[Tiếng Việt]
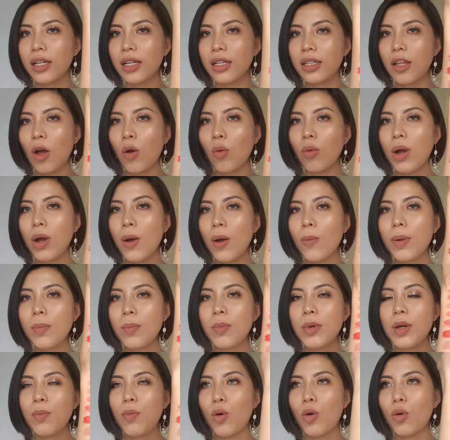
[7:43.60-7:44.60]
Tổng cộng là
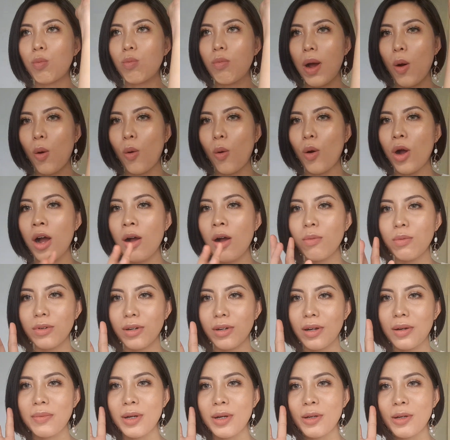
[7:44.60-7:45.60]
11 màu không có
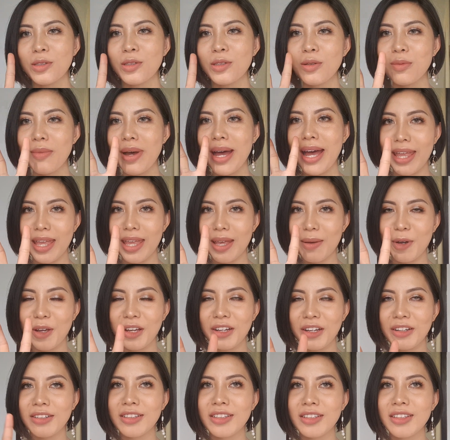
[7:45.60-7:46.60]
màu số 3 nha mọi
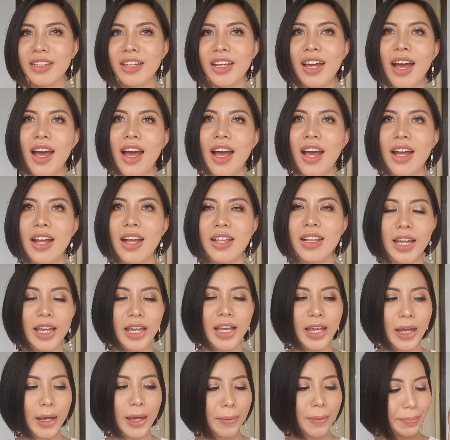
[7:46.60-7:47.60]
người
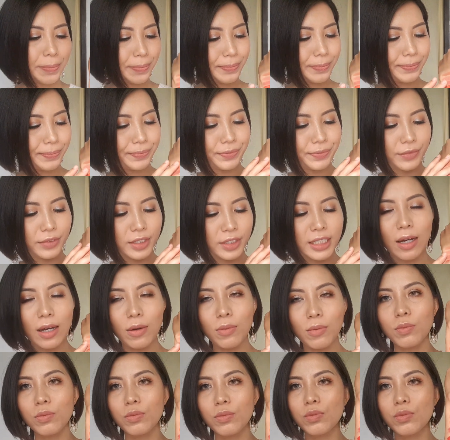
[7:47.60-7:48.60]
Thì um,
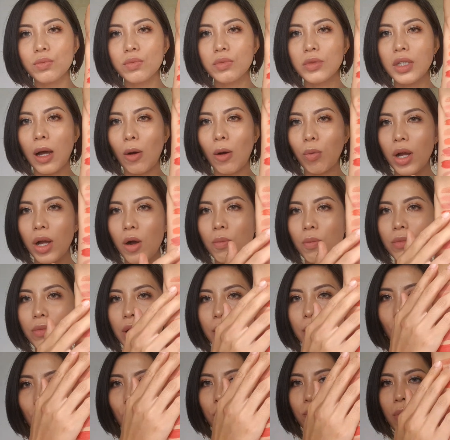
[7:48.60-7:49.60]
trong tổng cộng
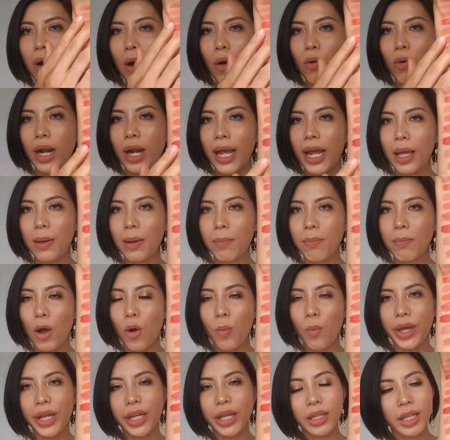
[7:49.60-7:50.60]
11 màu này màu
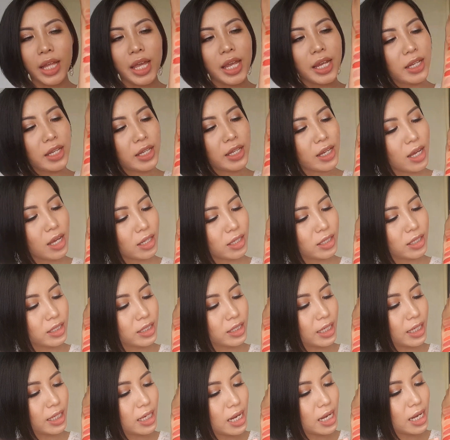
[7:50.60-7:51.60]
mình thích nhất
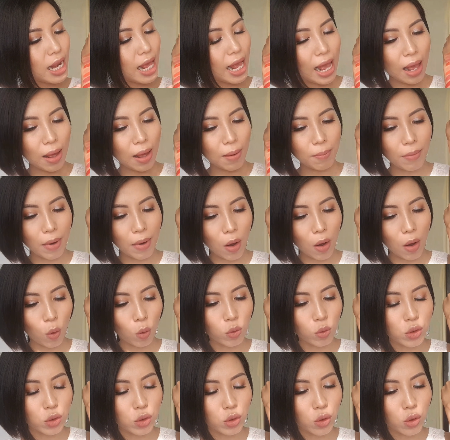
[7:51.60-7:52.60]
chính là màu
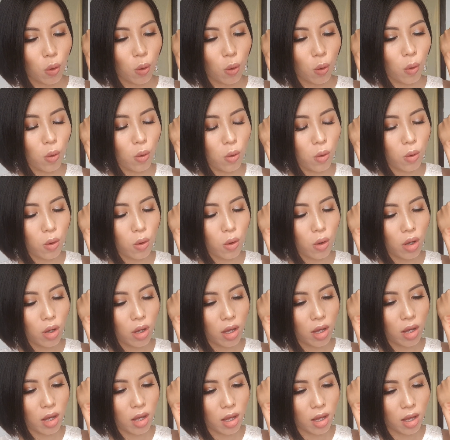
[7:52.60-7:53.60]
số uh,
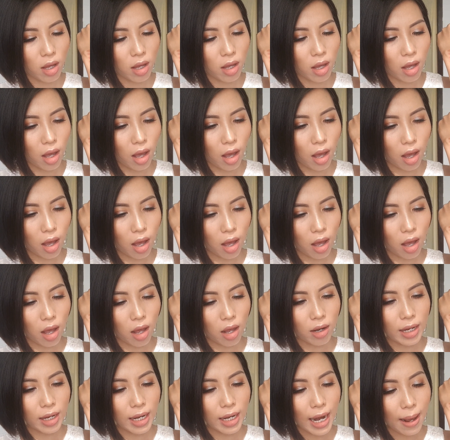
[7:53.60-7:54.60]
à,
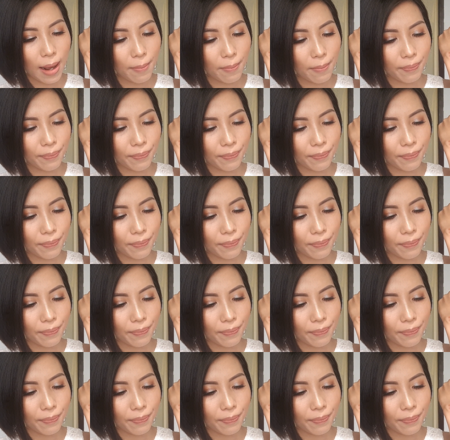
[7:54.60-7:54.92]
5